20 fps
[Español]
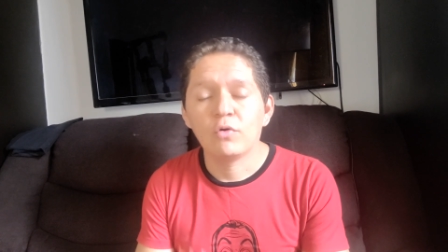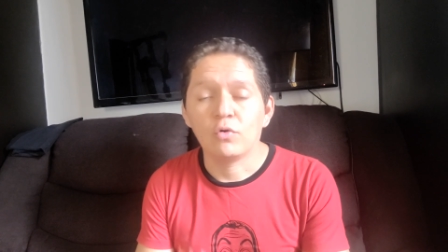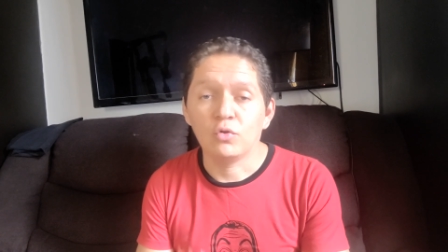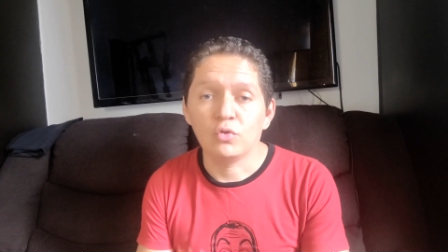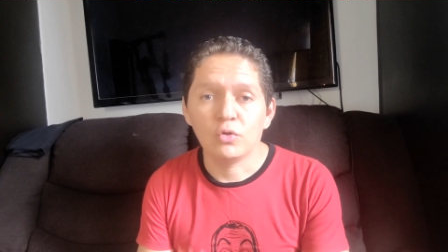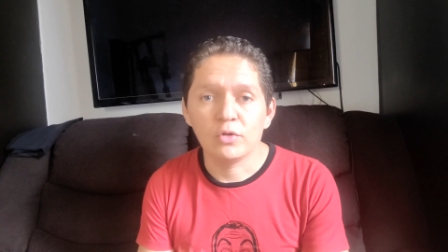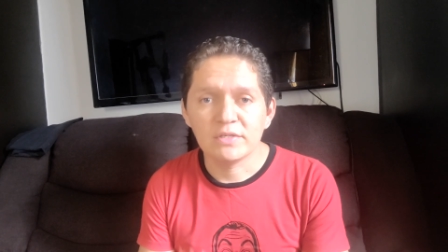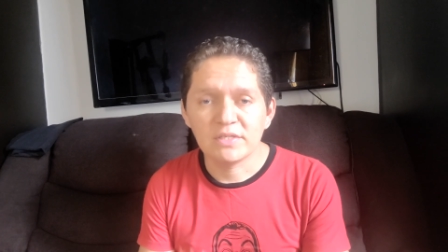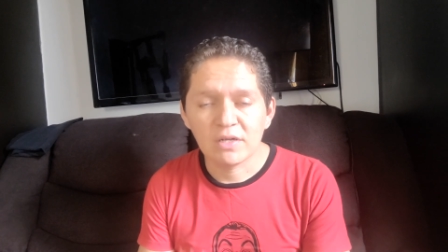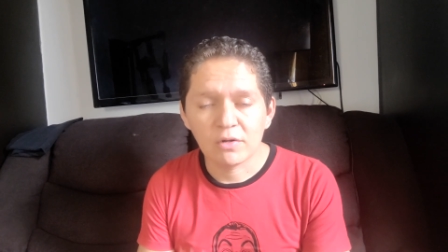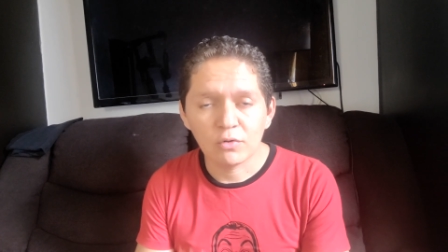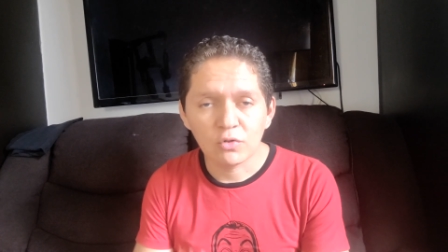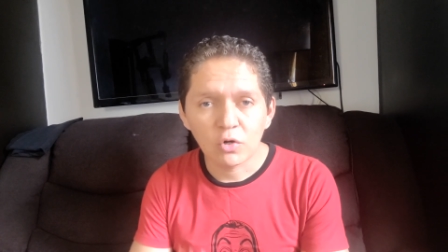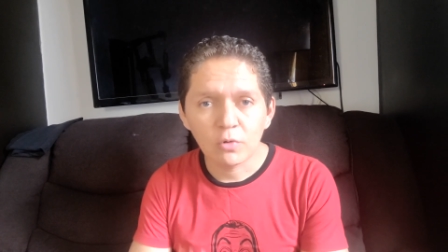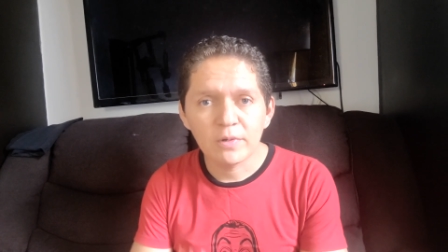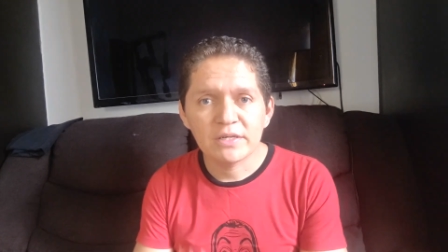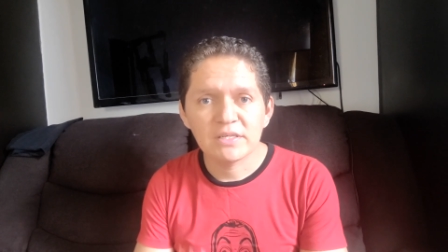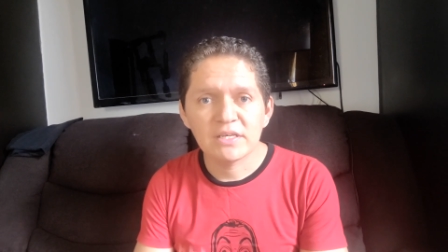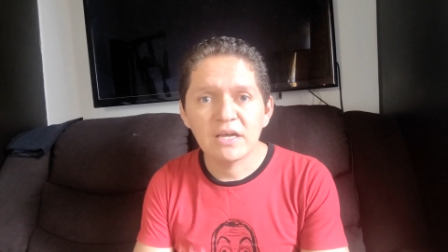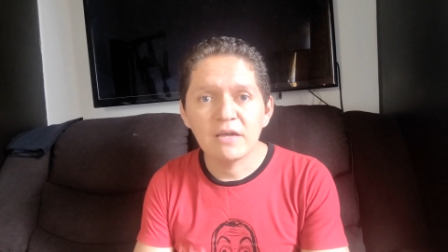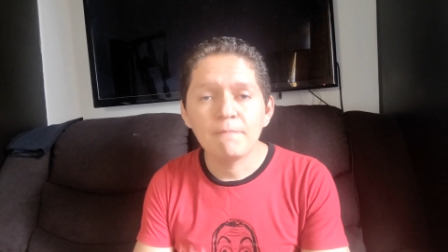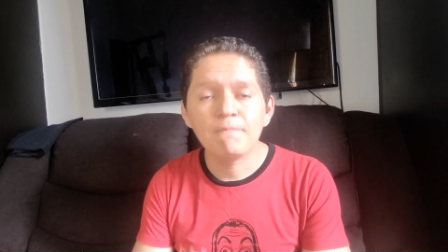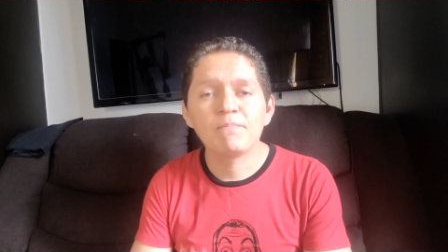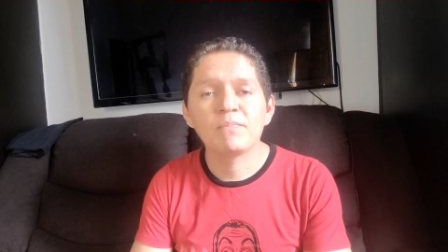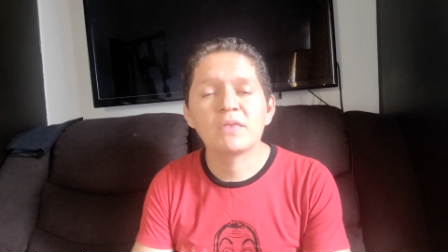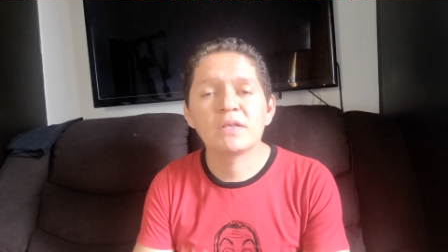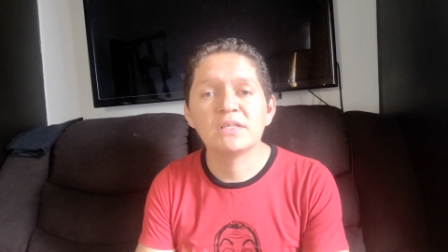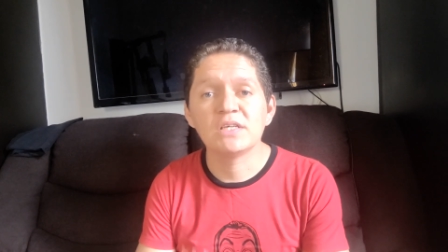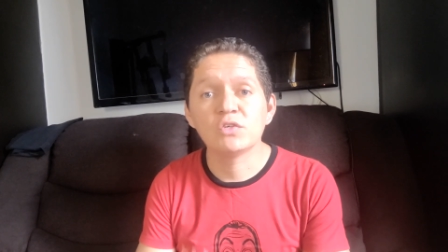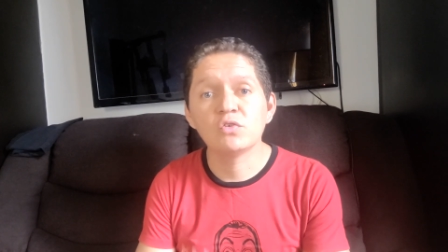con toda esta controversia,
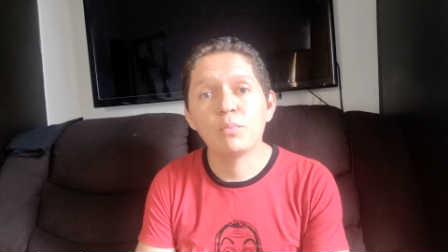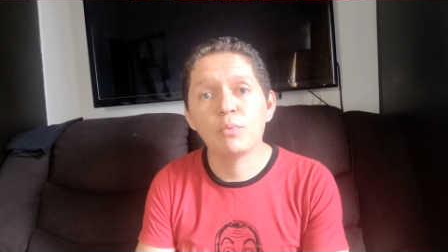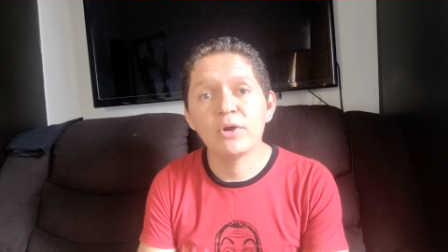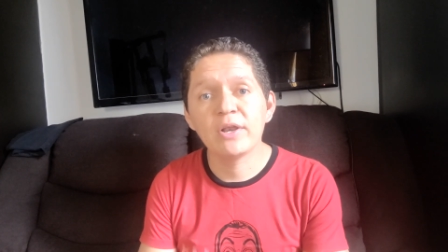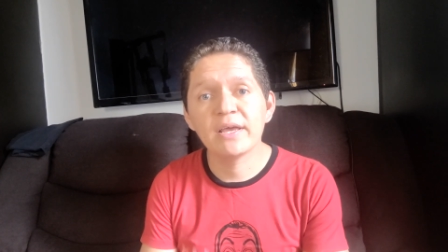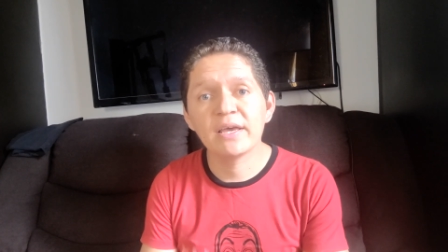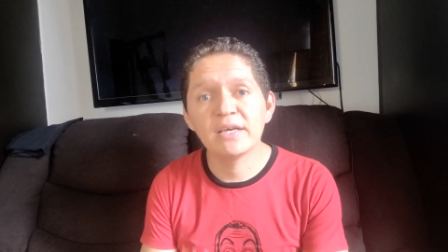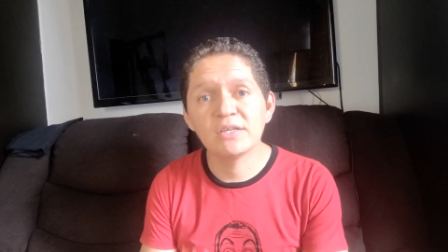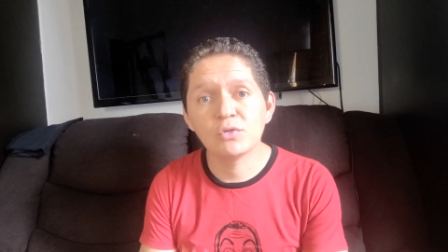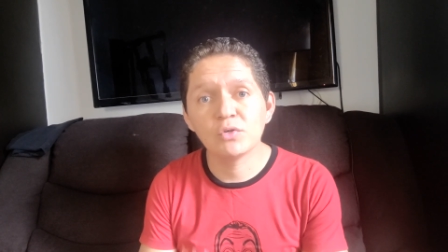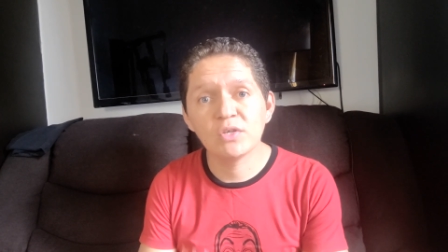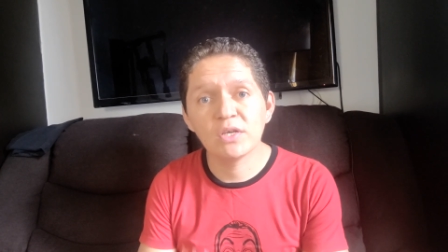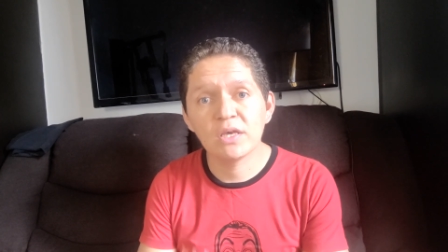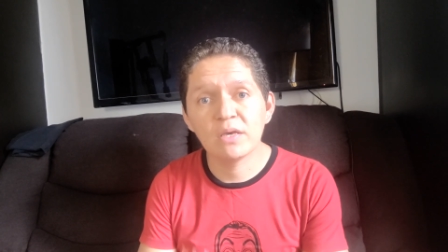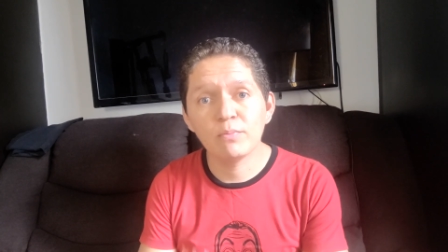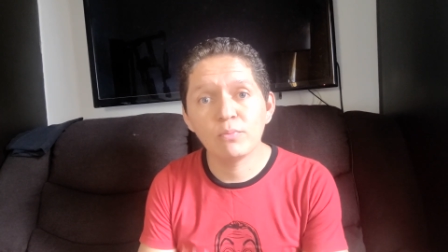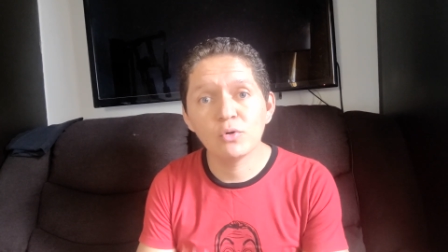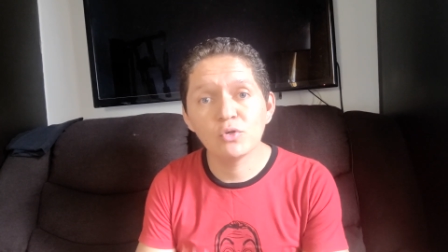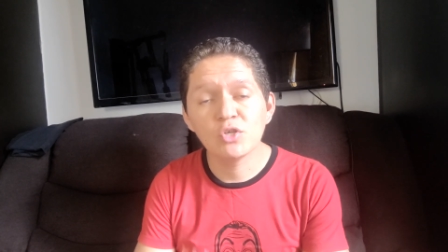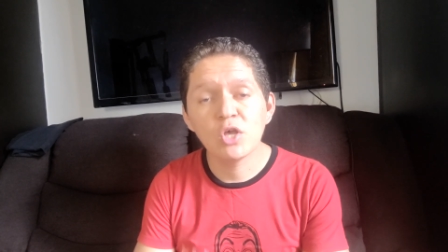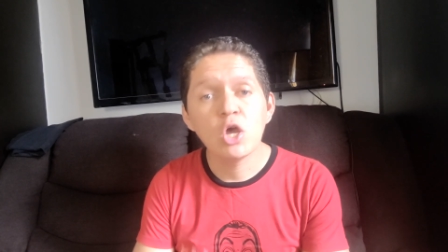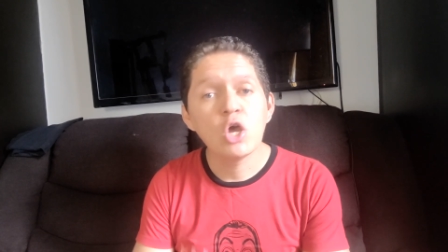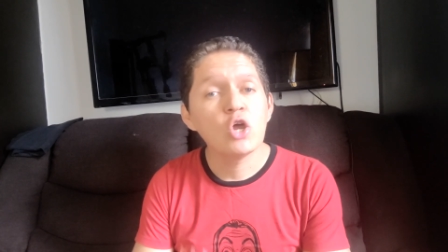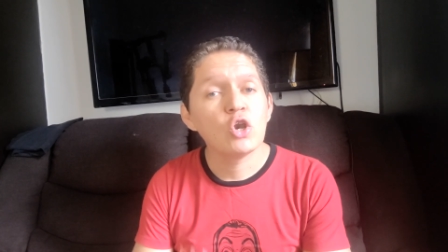se supone que estos equipos